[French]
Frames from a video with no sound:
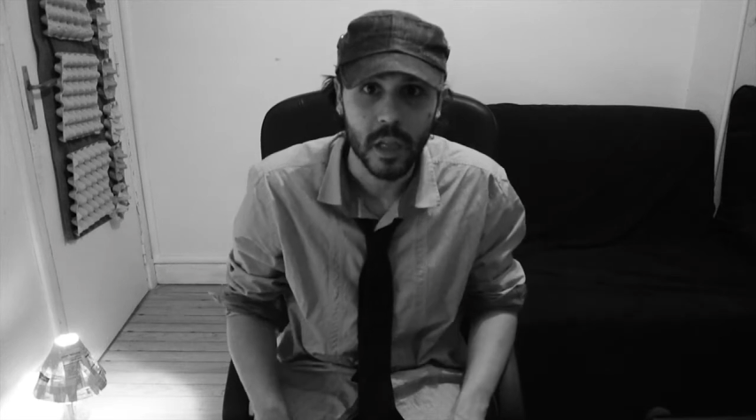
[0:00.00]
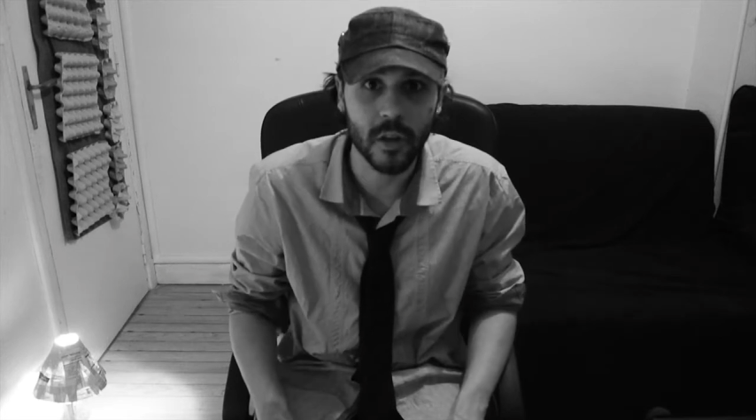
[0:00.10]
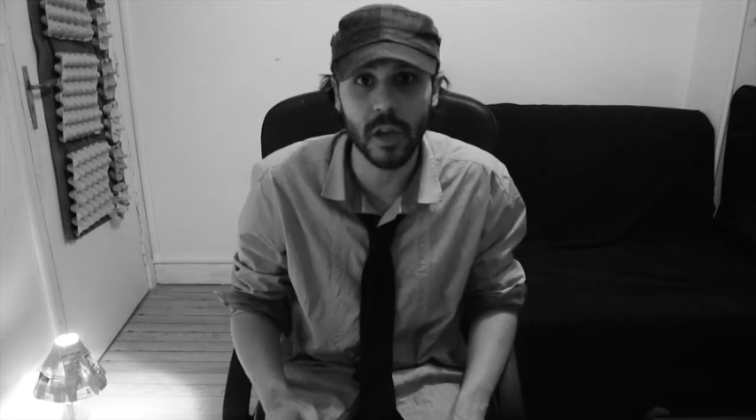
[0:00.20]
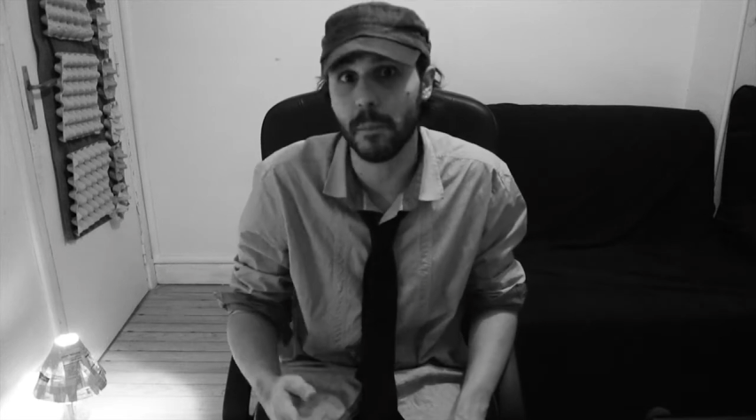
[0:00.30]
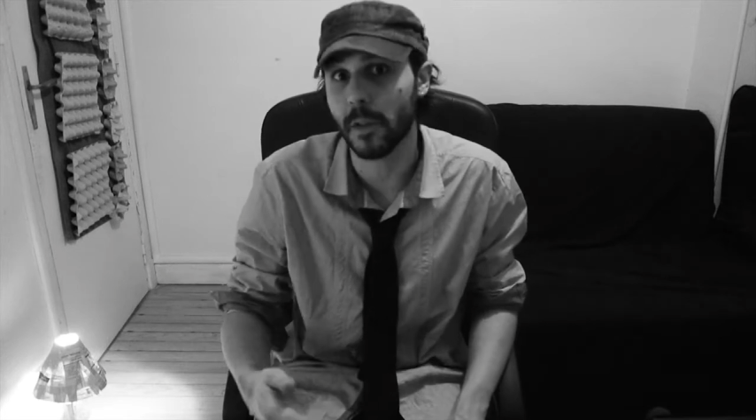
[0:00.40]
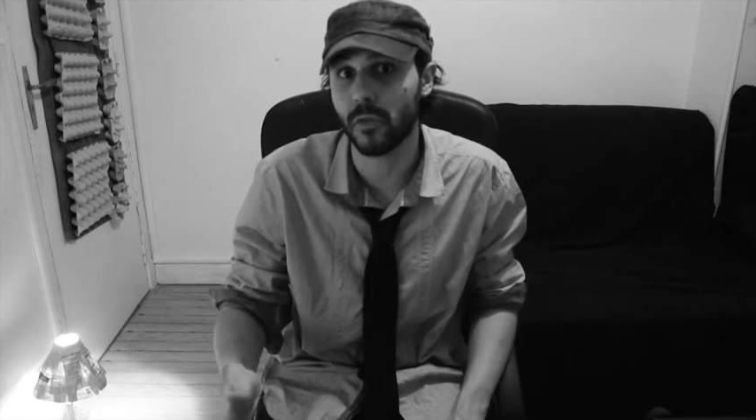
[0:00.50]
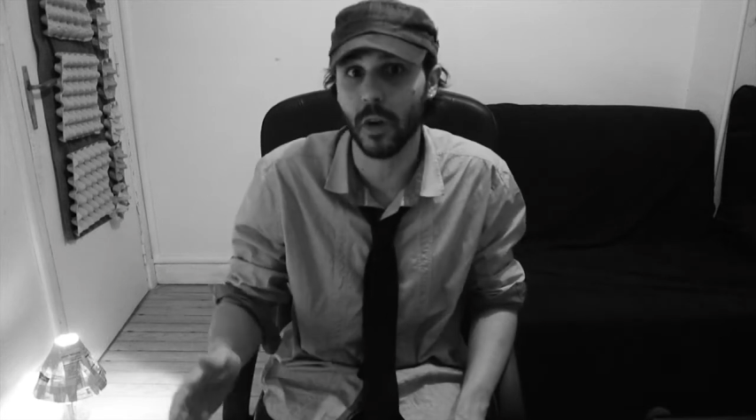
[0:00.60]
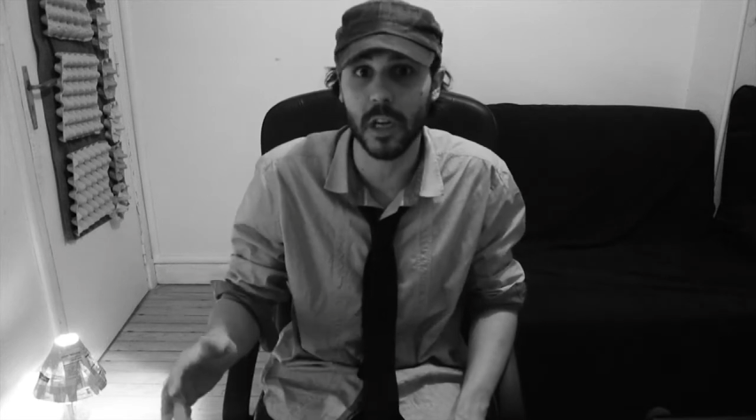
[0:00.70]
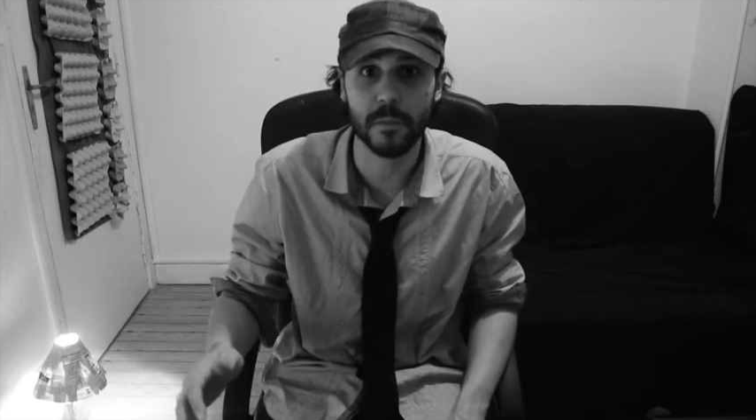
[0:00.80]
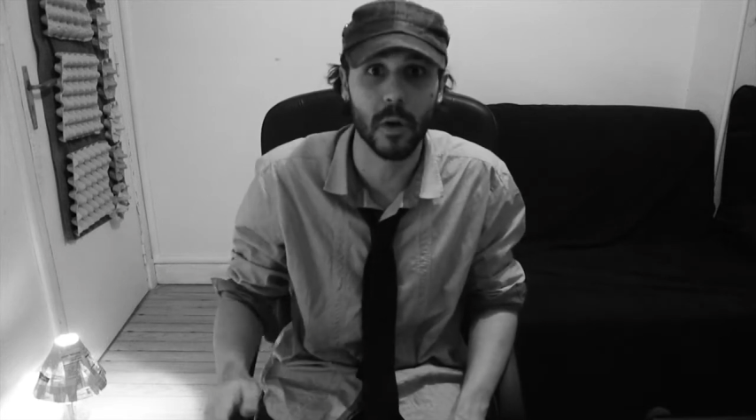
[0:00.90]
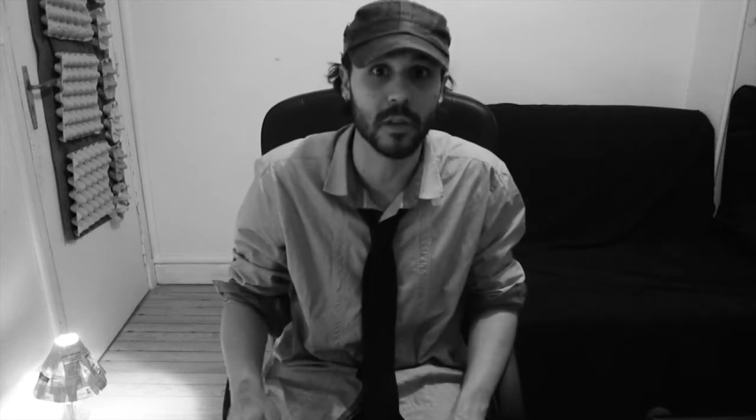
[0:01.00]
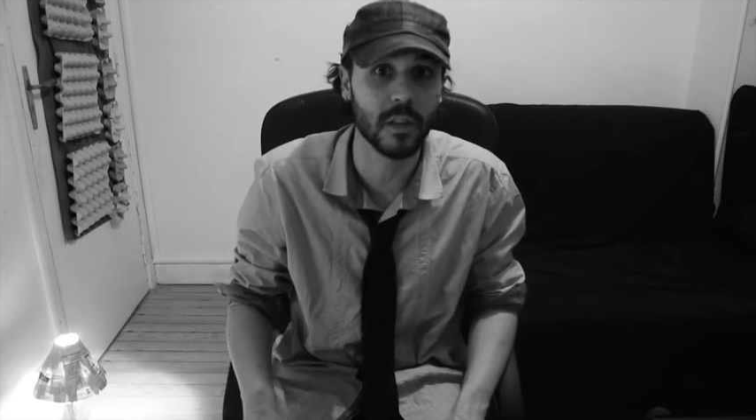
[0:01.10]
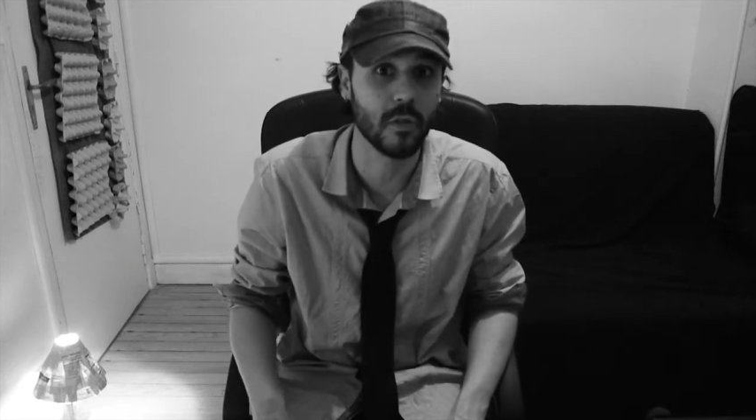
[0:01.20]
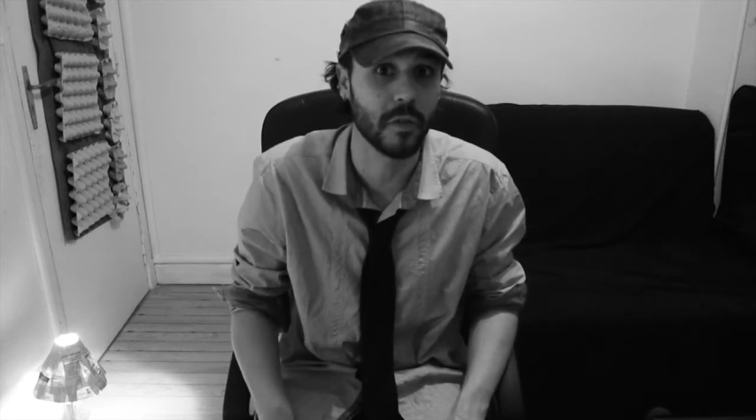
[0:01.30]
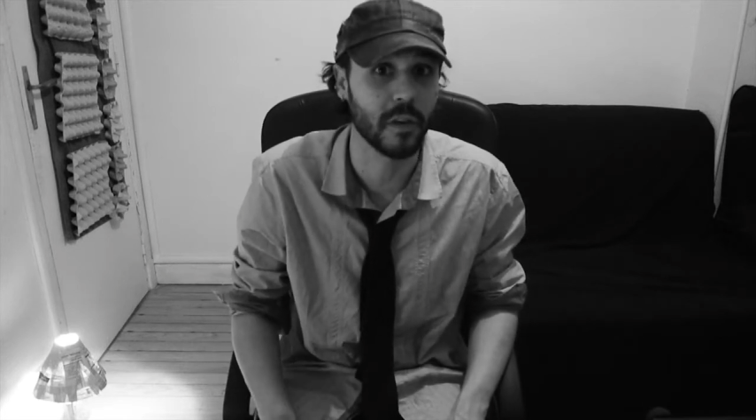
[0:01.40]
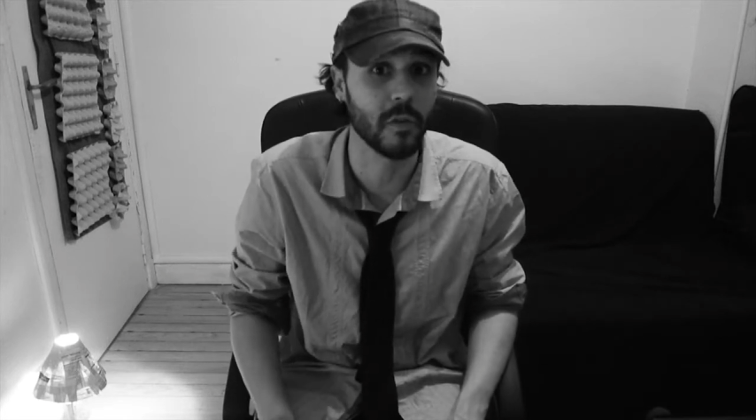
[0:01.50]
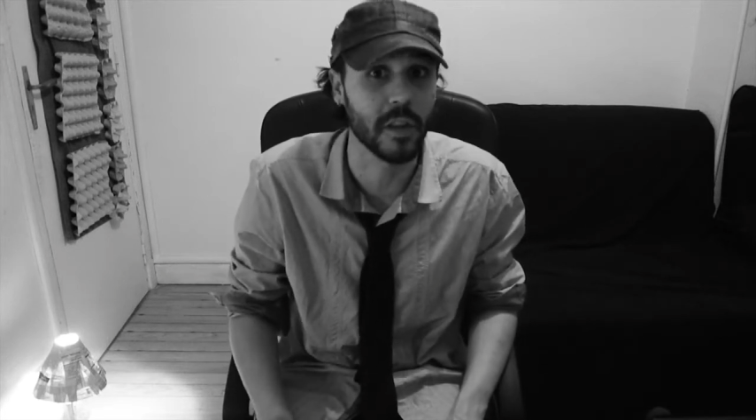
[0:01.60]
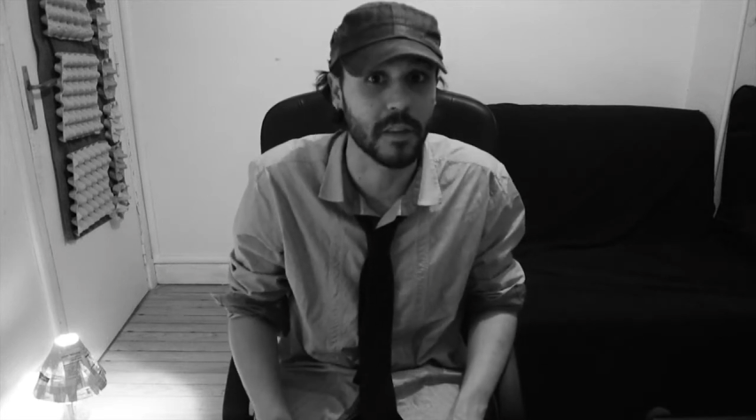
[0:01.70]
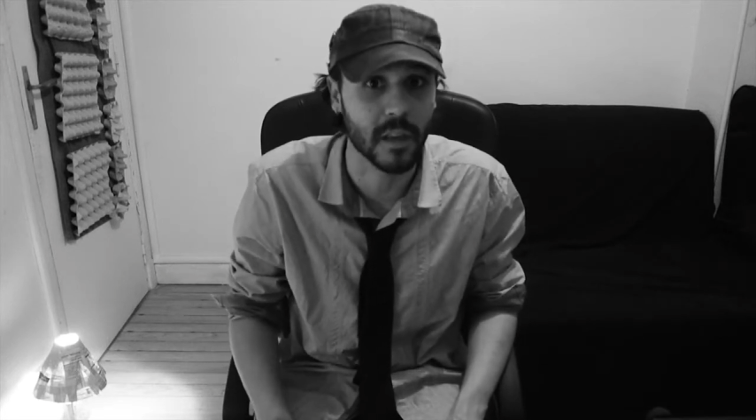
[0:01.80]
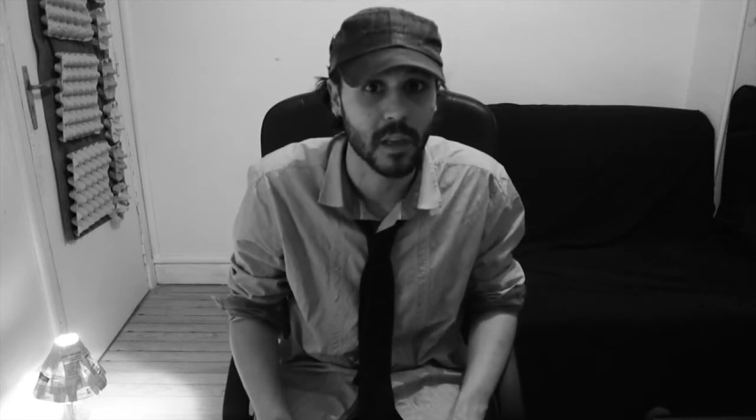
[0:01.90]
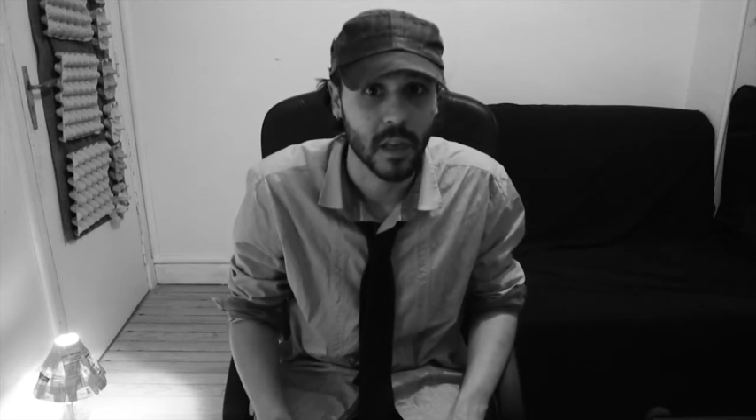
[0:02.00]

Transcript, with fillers: dans les pâturages bordés de frivolité.